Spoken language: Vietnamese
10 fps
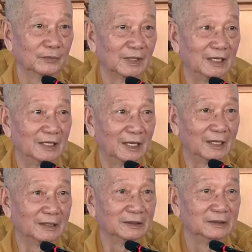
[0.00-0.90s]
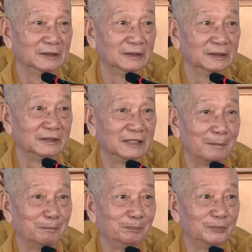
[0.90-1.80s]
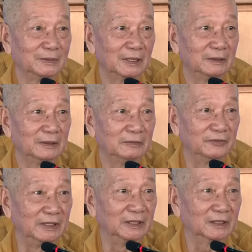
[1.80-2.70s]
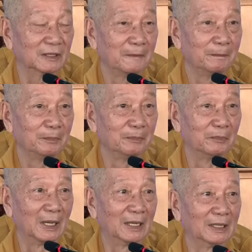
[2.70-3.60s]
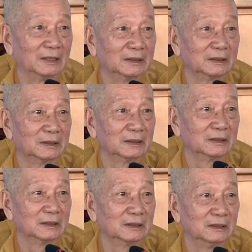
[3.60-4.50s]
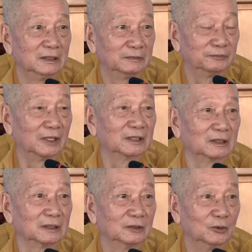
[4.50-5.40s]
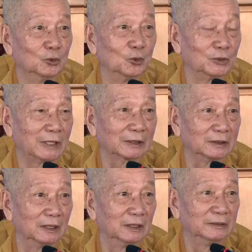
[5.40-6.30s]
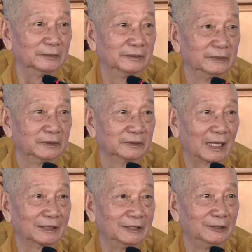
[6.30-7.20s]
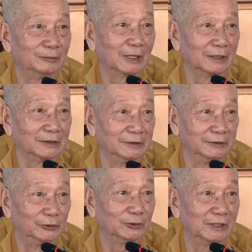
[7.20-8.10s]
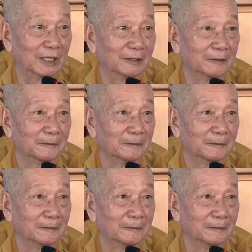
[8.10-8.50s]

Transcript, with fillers: Đây là 5 cái việc mà Đức Phật luôn luôn nhắc nhở tăng ni chúng ta là người xuất gia.